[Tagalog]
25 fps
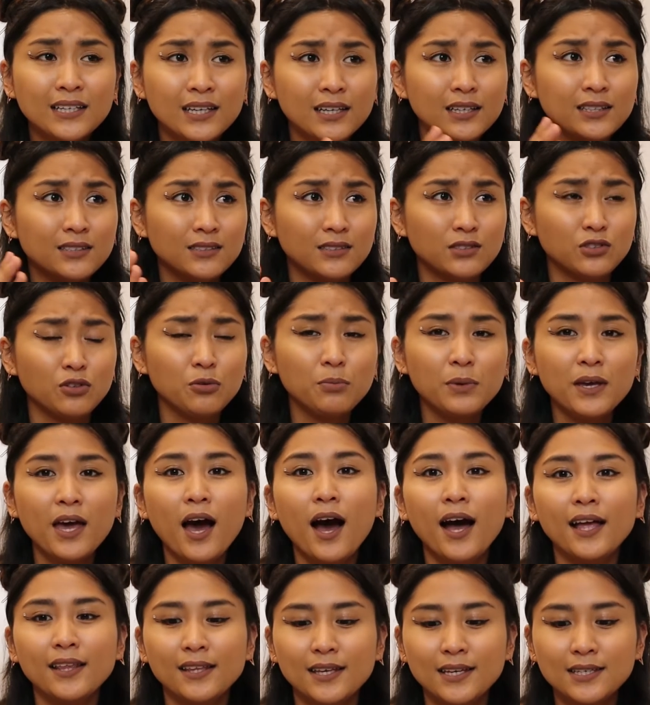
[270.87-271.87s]
Like, to be
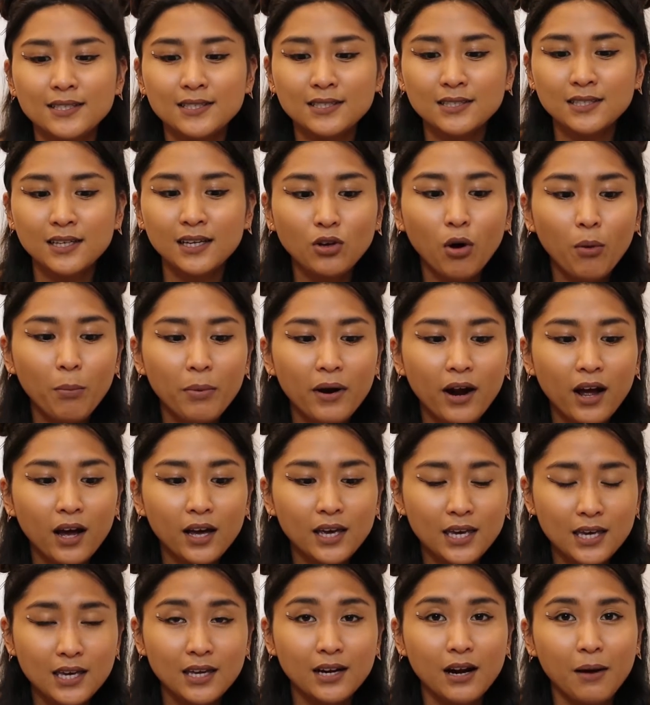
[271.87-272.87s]
honest,
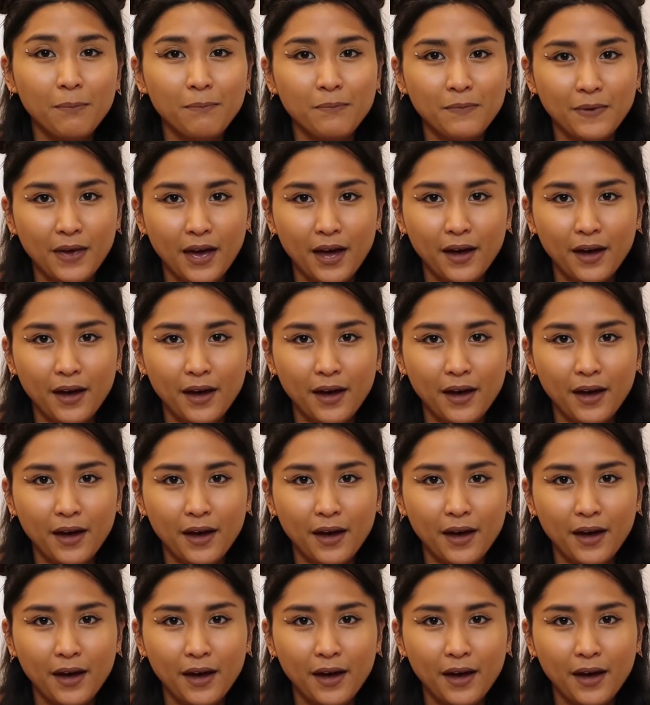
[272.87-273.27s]
sobrang hirap